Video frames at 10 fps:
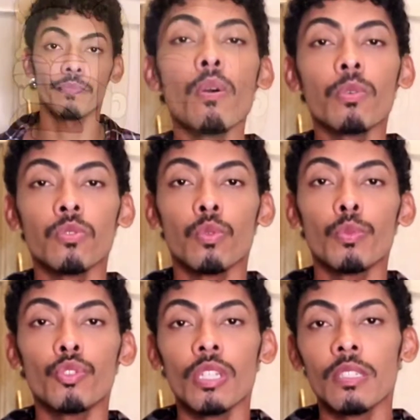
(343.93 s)
Eu costumo
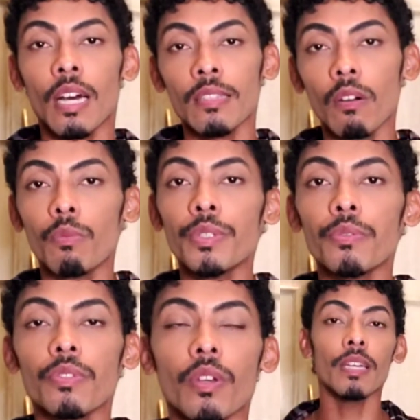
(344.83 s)
utilizar da
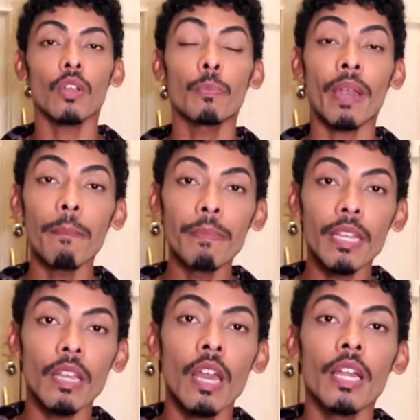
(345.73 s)
Wilks, lâmina que para
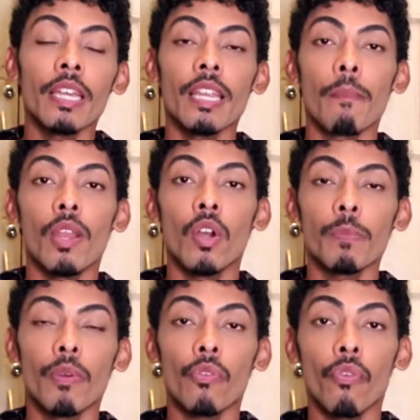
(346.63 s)
mim cria a
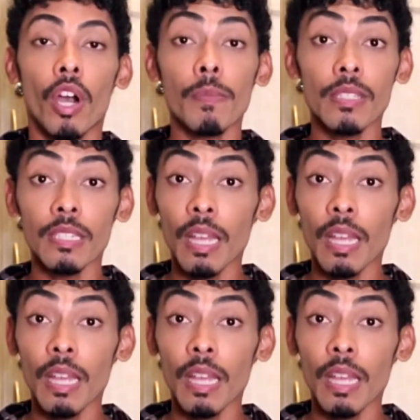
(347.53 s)
melhor performance,